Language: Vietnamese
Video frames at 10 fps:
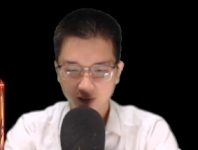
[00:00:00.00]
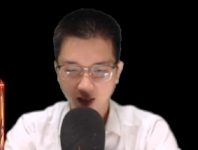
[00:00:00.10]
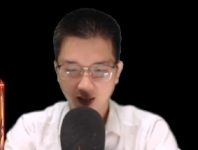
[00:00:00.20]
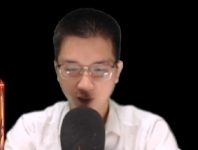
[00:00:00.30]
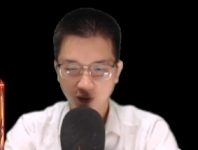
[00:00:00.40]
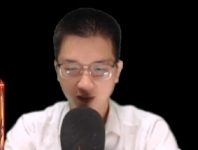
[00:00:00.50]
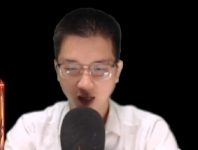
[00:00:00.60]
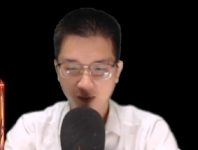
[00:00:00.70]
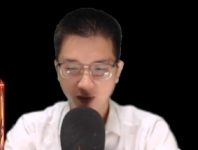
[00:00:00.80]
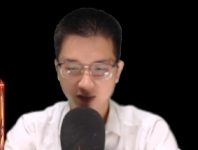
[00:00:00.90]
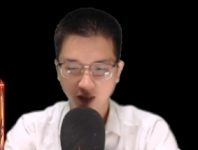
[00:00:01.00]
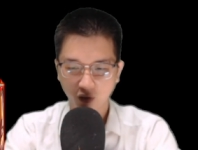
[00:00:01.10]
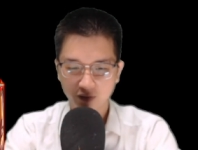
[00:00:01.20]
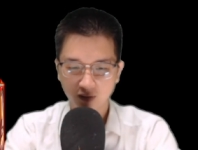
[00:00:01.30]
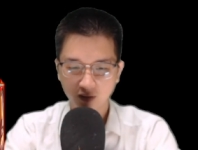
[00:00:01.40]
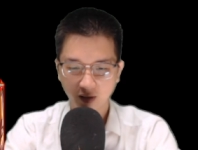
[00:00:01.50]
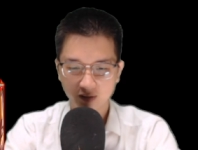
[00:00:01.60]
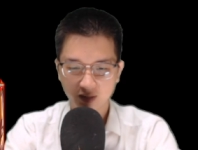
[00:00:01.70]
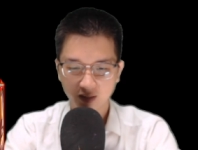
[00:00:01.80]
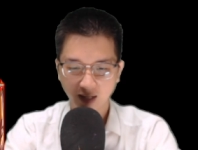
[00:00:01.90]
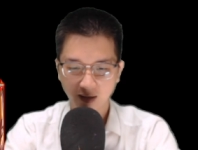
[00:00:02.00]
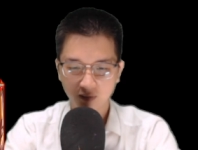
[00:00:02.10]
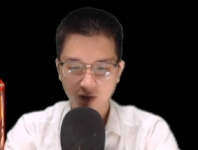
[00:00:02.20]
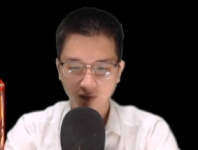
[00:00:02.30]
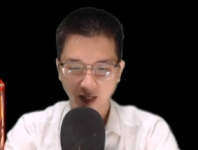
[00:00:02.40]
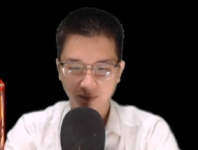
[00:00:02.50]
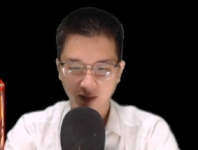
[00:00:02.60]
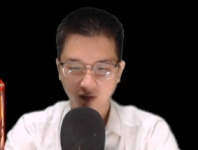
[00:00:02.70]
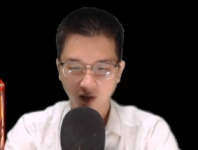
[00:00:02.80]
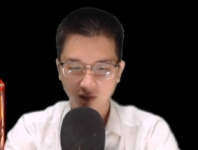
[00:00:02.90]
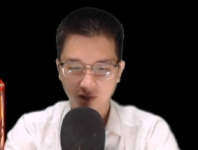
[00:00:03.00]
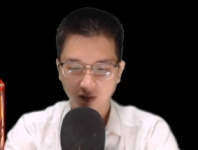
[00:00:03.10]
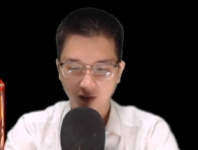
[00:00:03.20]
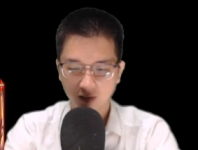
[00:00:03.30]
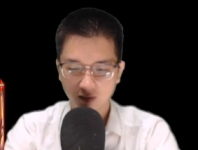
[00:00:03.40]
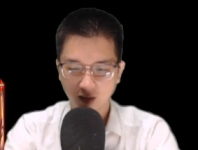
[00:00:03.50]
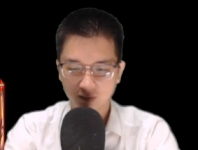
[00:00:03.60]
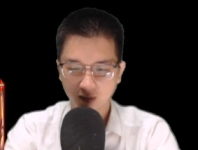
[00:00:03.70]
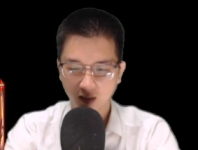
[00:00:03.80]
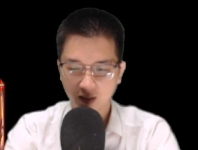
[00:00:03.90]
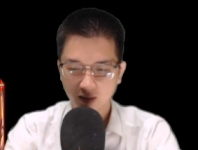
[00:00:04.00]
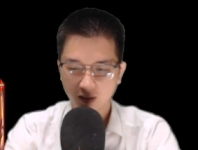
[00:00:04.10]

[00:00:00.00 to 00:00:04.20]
Đây là uy thế mà chỉ có những người ở trên cao lâu ngày mới có Đồng thời